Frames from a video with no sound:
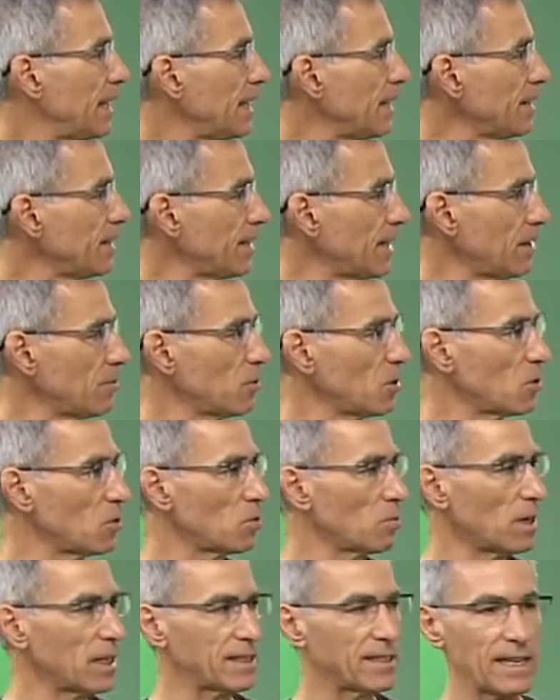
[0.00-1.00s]
em termos de
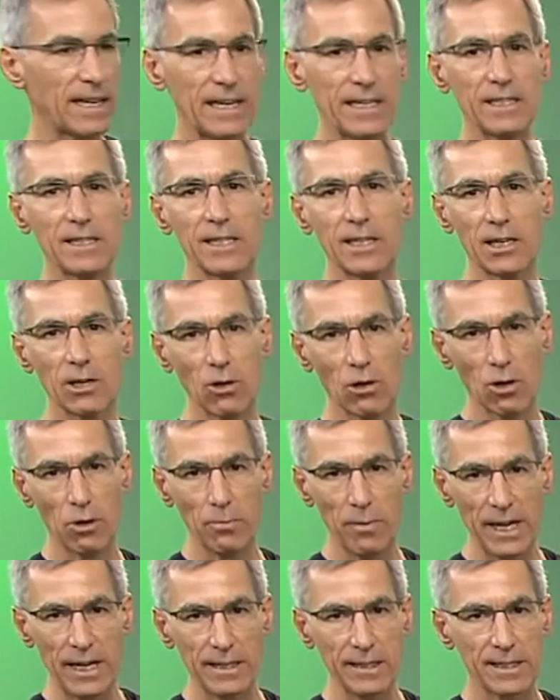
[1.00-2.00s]
uma série
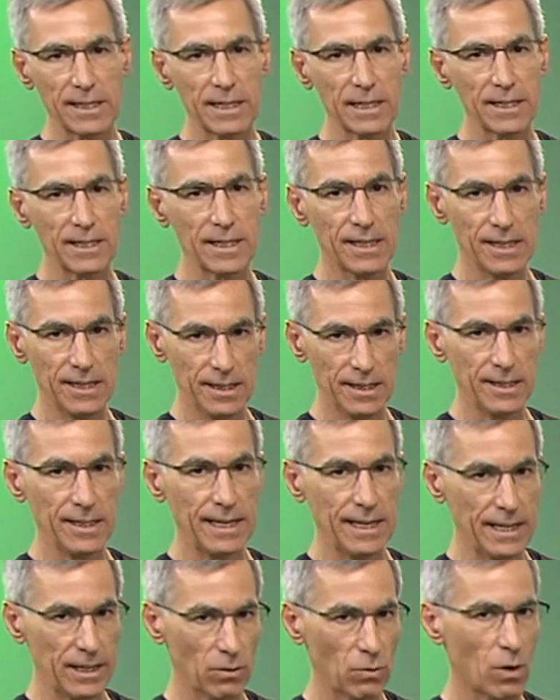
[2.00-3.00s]
trigonométrica que, em
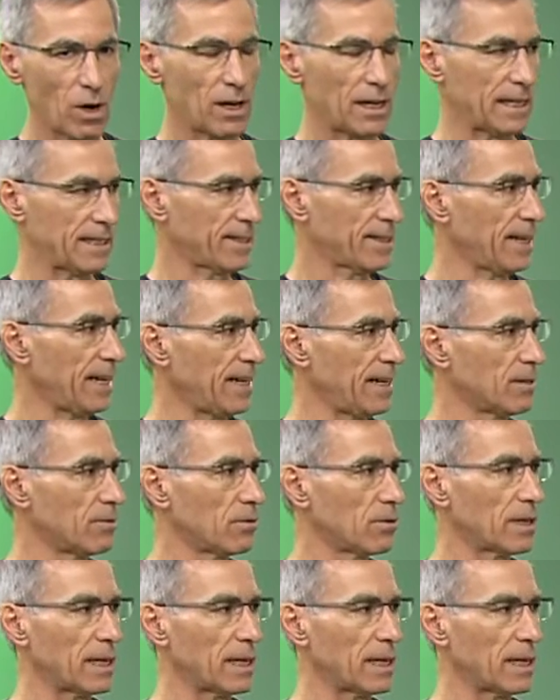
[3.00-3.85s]
t igual a zero,